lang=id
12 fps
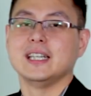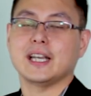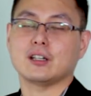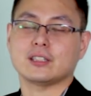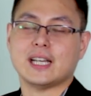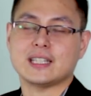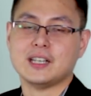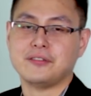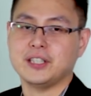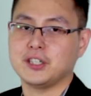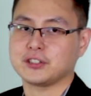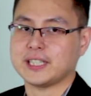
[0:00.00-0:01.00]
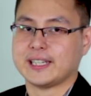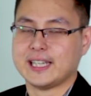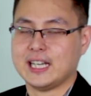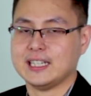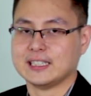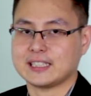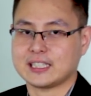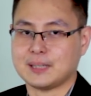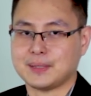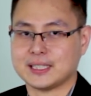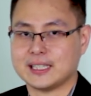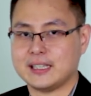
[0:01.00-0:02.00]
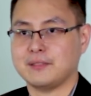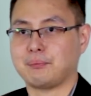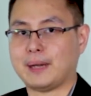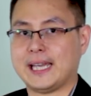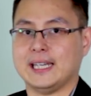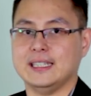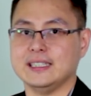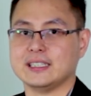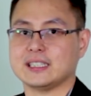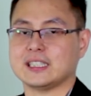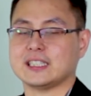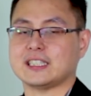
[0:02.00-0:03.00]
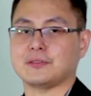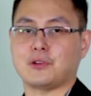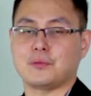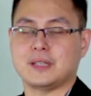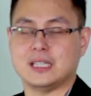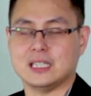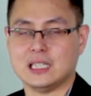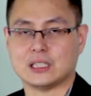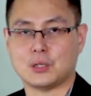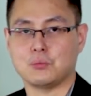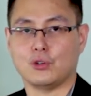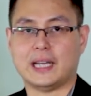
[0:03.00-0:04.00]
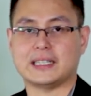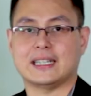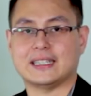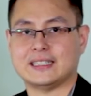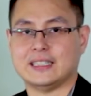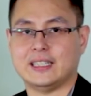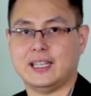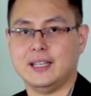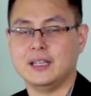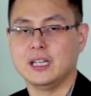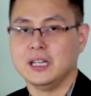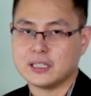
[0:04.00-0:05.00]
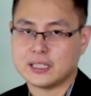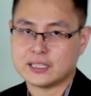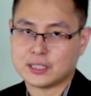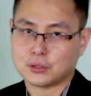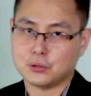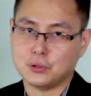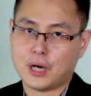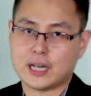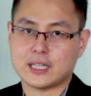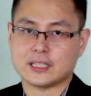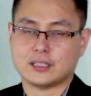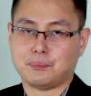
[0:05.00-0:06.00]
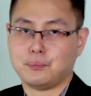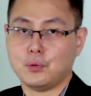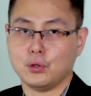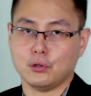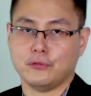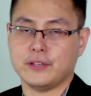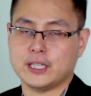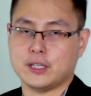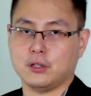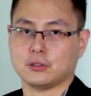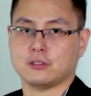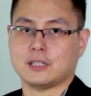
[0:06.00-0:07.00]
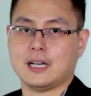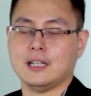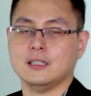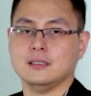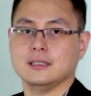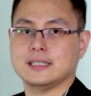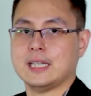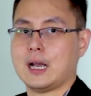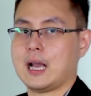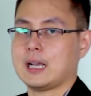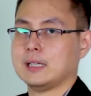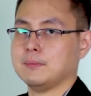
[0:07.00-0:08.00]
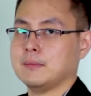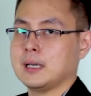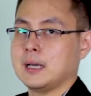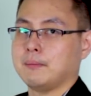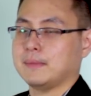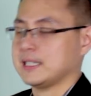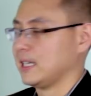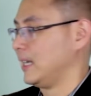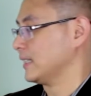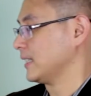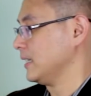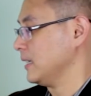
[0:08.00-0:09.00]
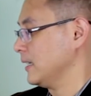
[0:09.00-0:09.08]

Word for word: ikuti aja video serial yang terdapat di playlist Start From Here atau mulai dari sini. Di situ ada 10 video total yang akan menjelaskan